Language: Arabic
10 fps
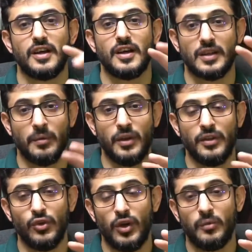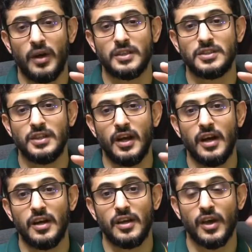طبعا عند علماء
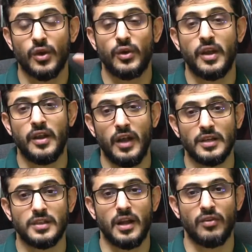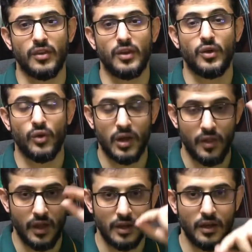الشيعة يرون أن الحسن أفضل
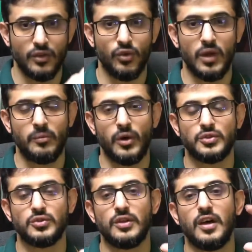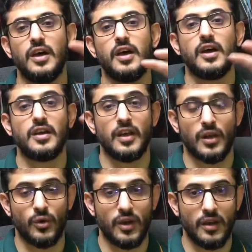وكذلك عند علماء السنة
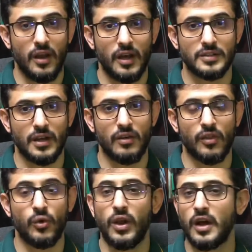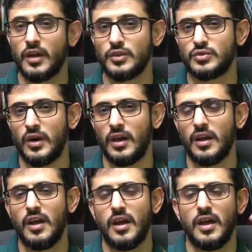يرون أن الحسن أفضل ولكن السؤال
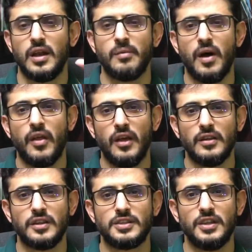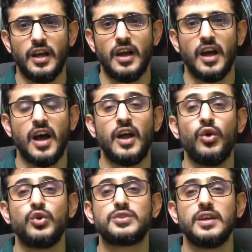لماذا عند الشيعة
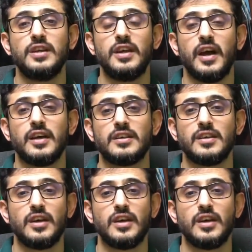الحسينيات